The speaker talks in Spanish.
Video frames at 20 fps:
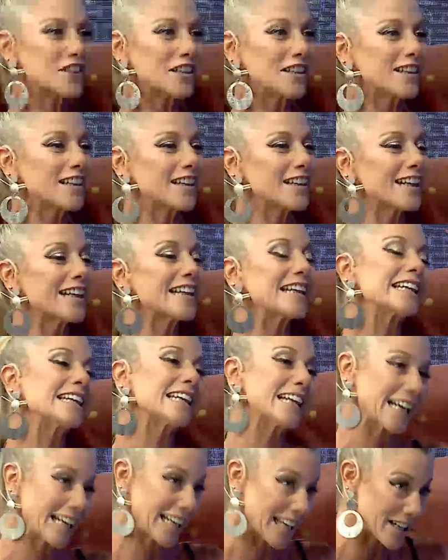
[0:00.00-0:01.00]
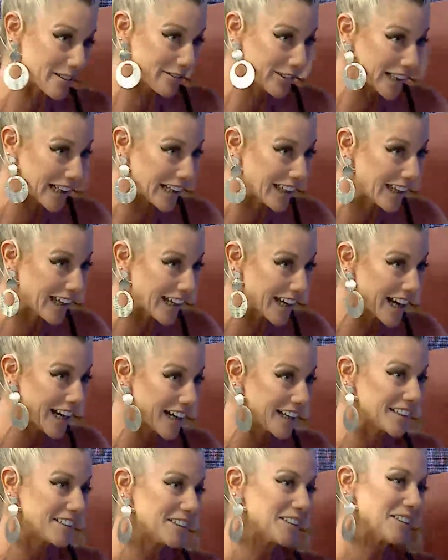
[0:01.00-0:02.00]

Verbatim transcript: Intendente, antes que nada, feliz día.